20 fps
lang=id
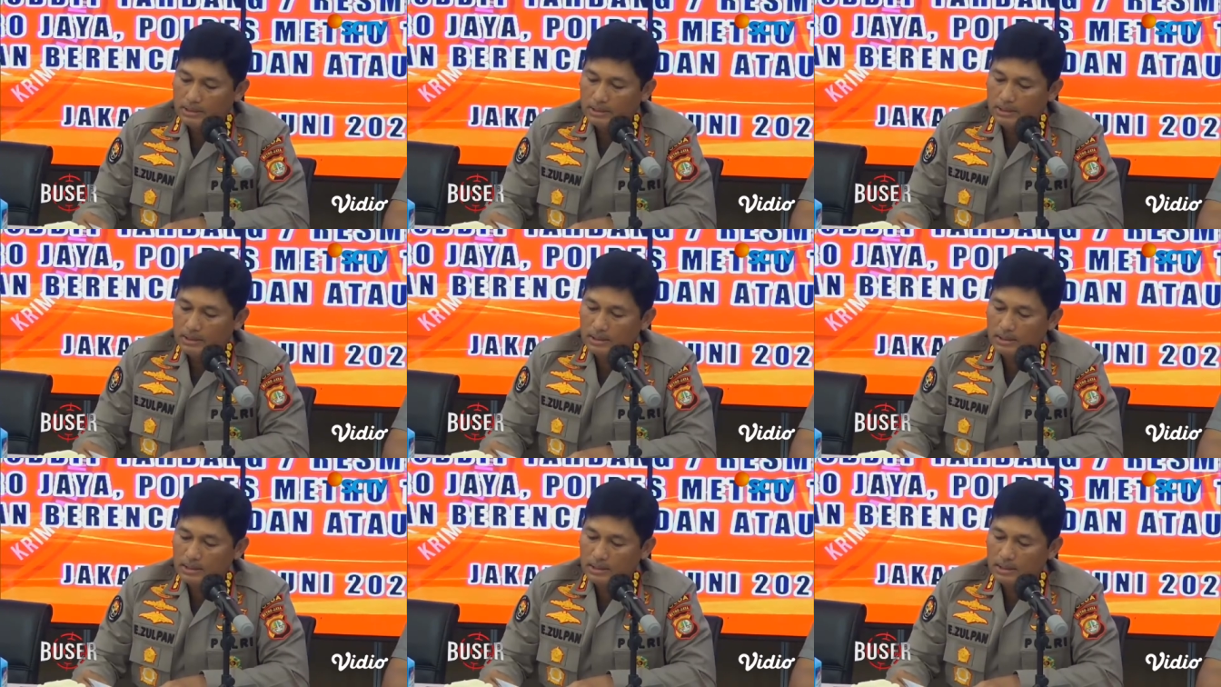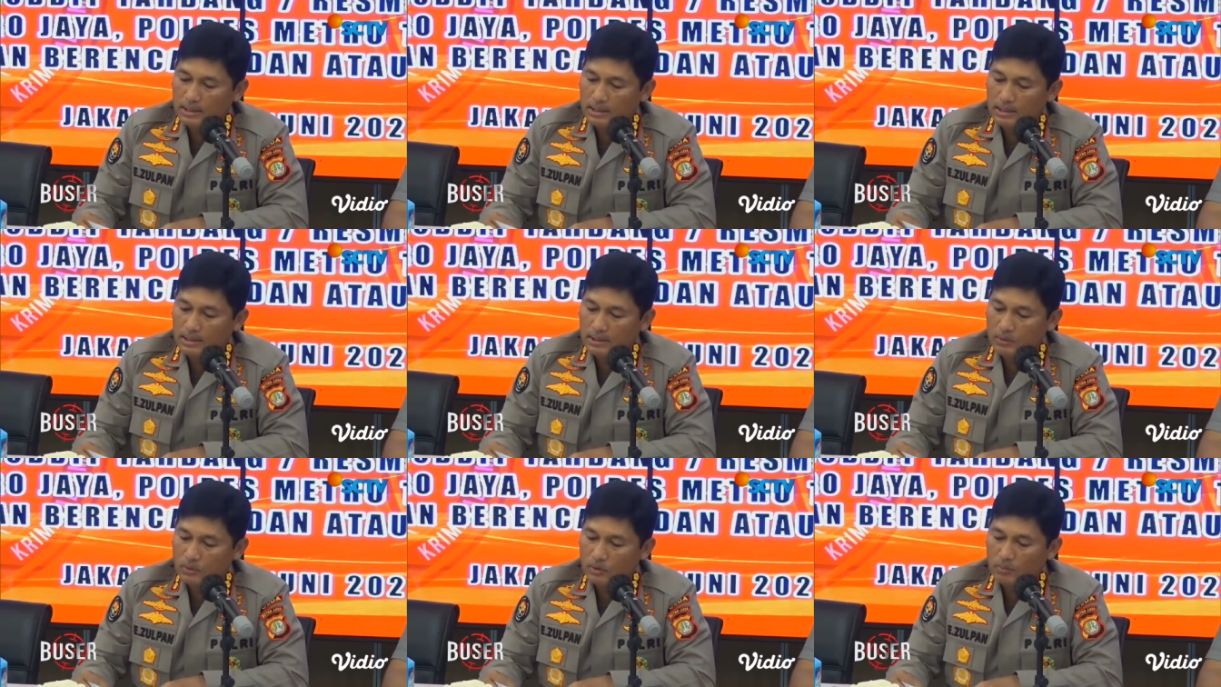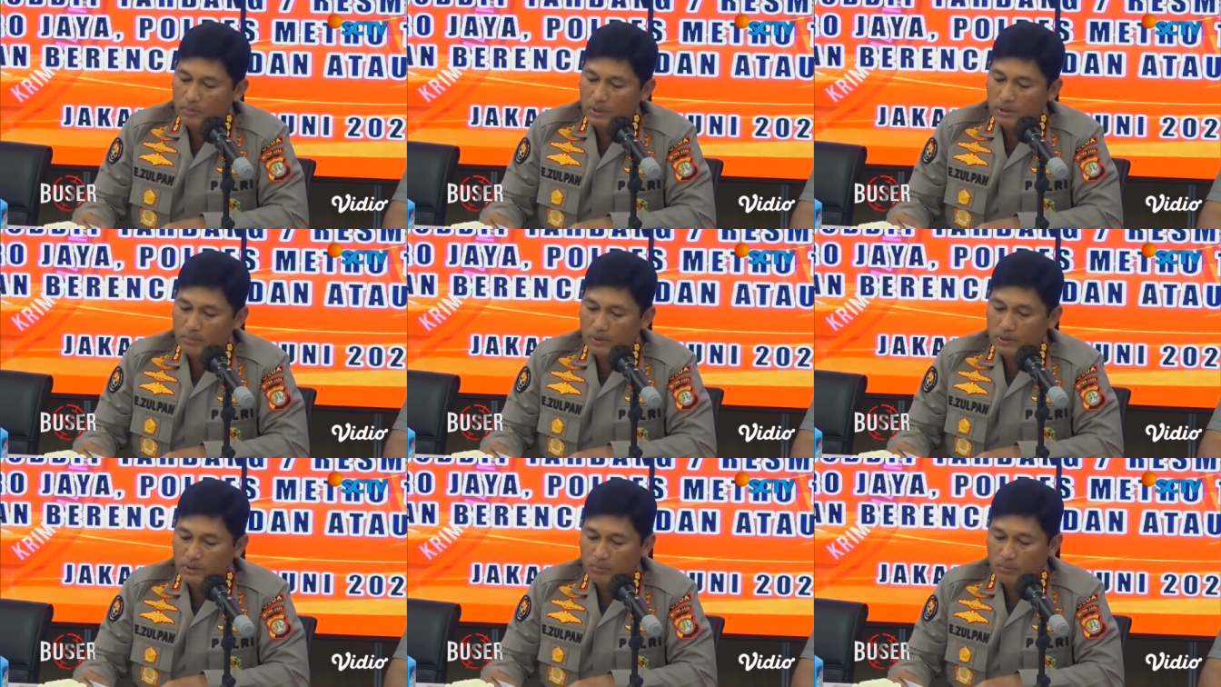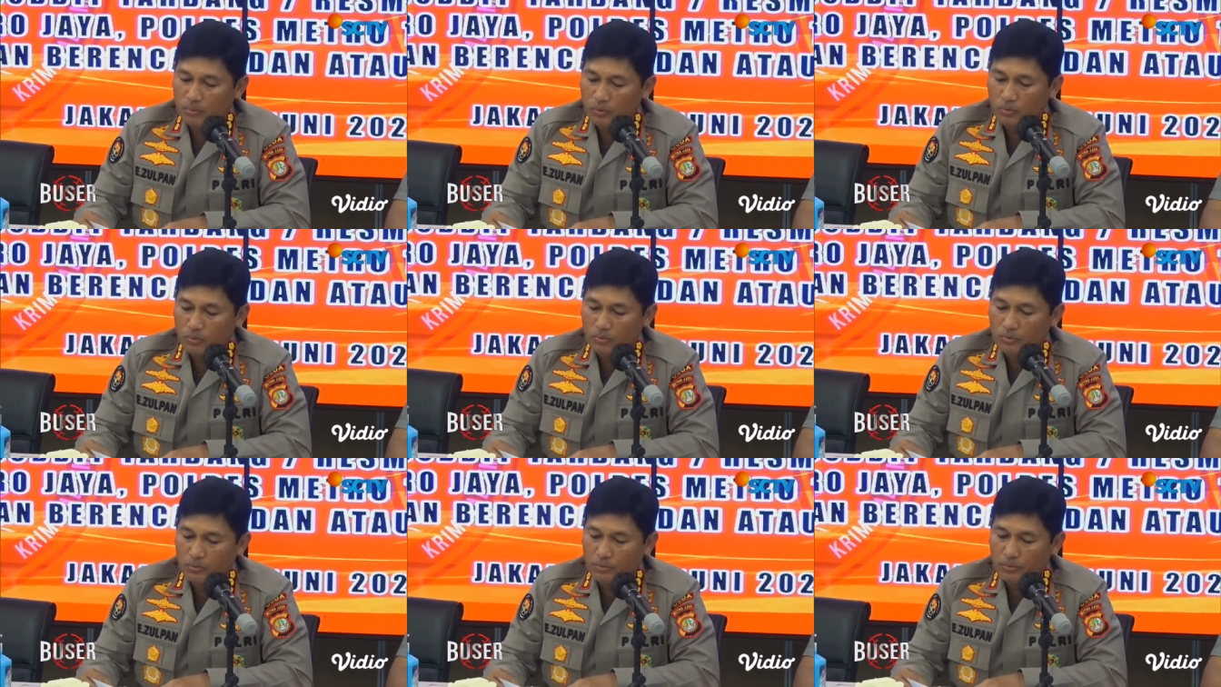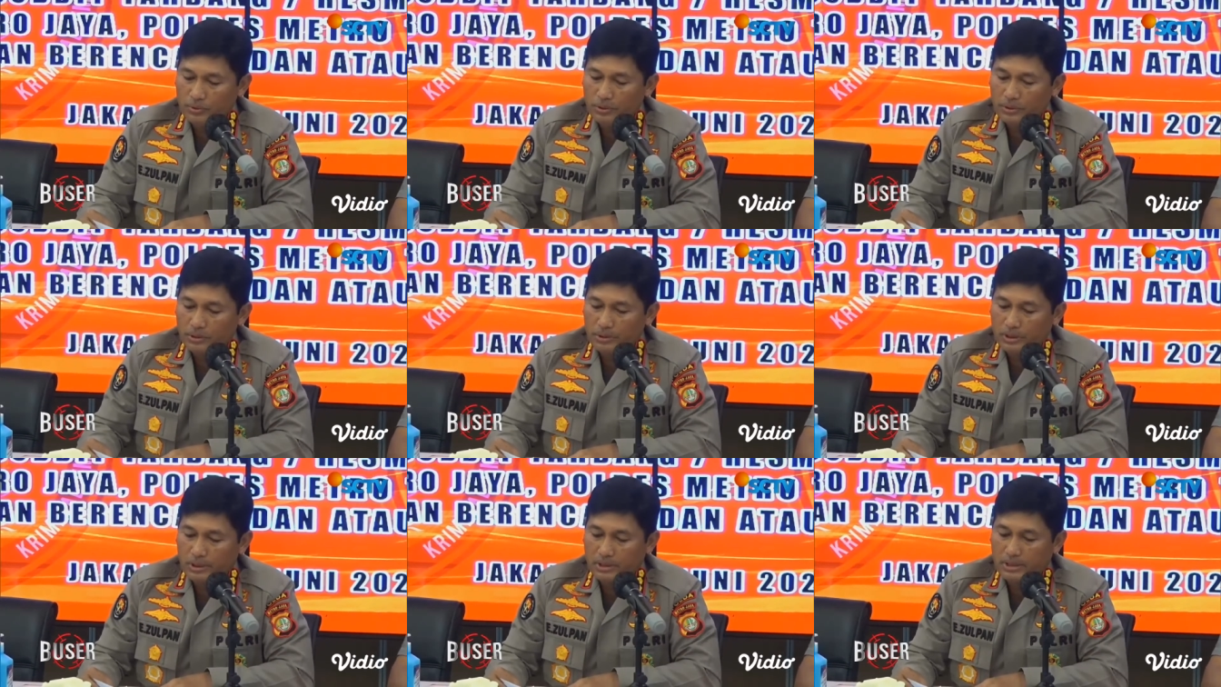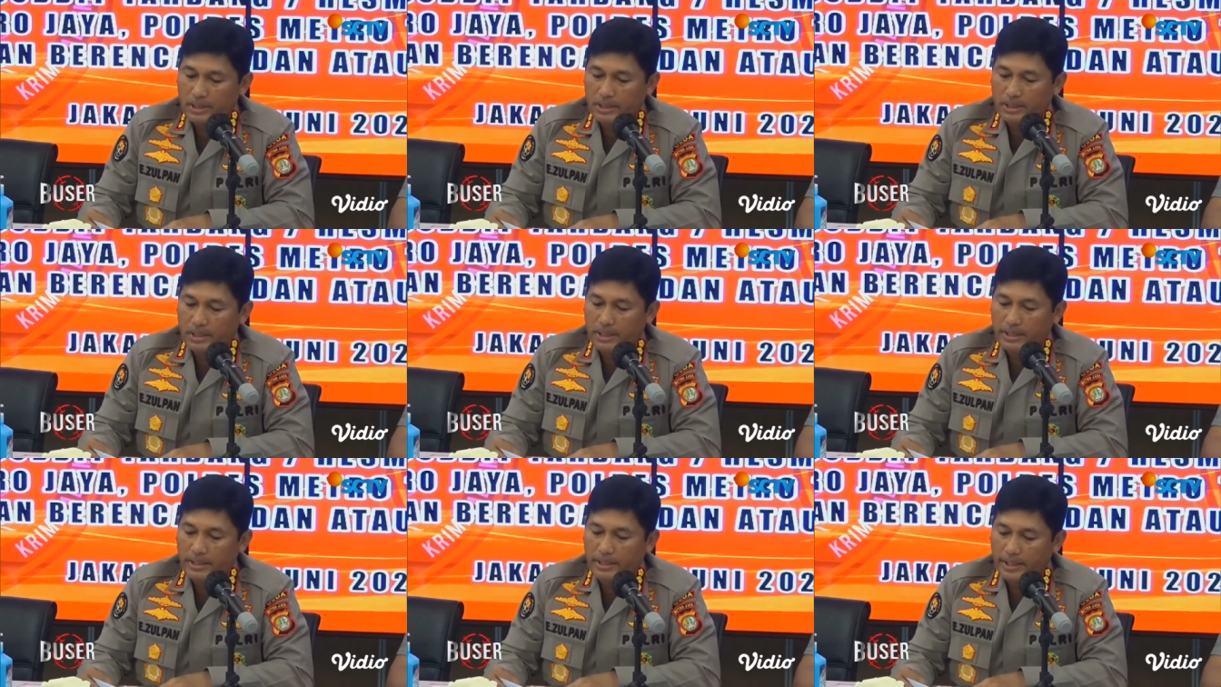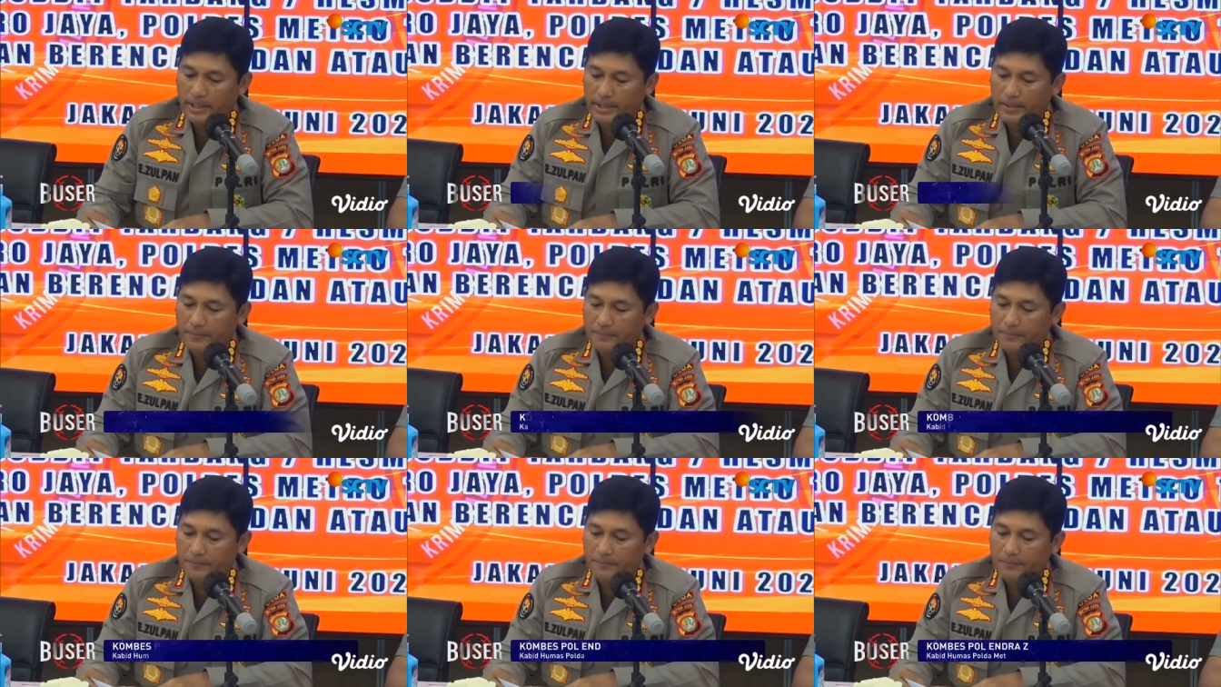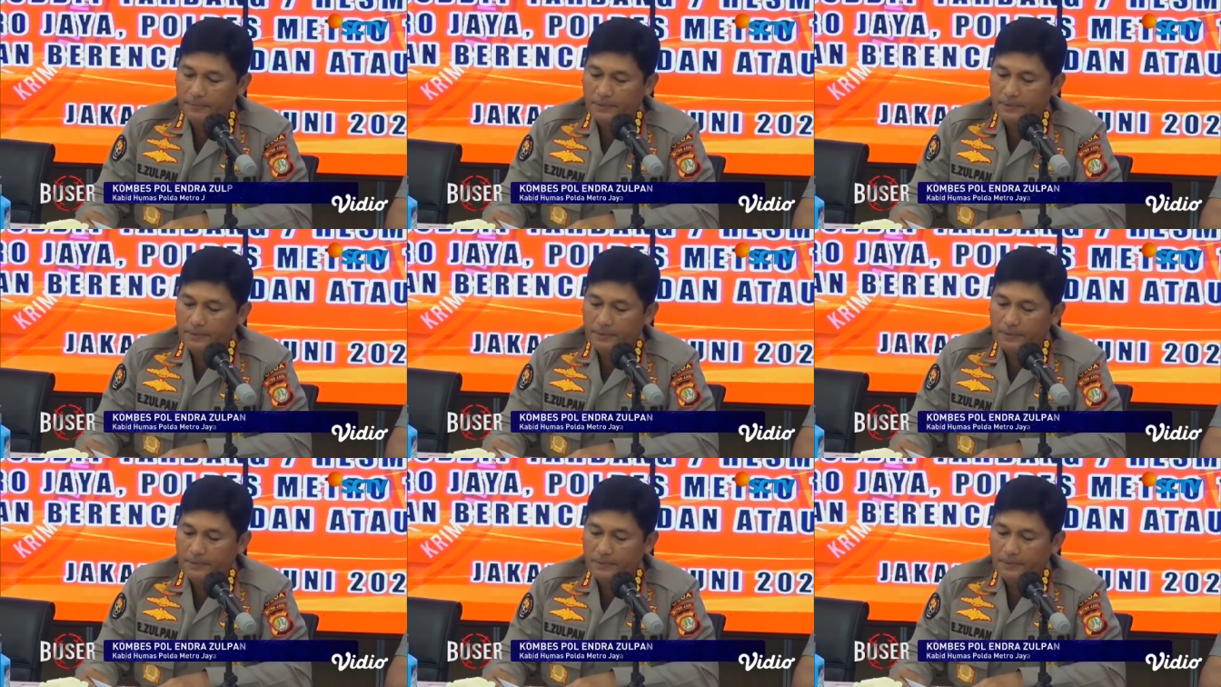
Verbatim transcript: saat tersangka dan korban bertemu, tersangka DF